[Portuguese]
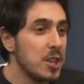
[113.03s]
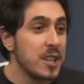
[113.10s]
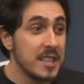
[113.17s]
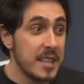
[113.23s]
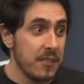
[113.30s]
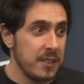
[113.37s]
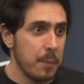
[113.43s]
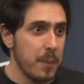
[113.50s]
acho que
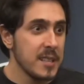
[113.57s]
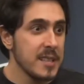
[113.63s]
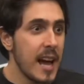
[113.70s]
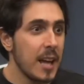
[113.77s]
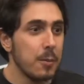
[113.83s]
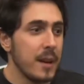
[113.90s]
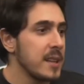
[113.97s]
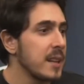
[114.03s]
eles devem ter
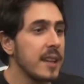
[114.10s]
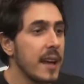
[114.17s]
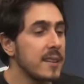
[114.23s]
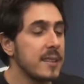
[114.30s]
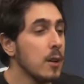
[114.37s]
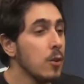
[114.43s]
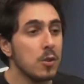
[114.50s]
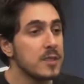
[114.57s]
pensado. Mas até
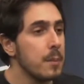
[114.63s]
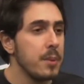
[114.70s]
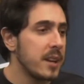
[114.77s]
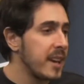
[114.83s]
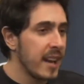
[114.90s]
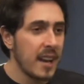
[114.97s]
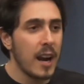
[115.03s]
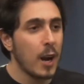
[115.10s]
então eu não sabia
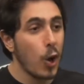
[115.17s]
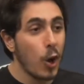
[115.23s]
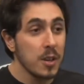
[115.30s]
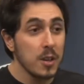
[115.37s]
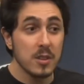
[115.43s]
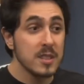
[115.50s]
quem era Narlock,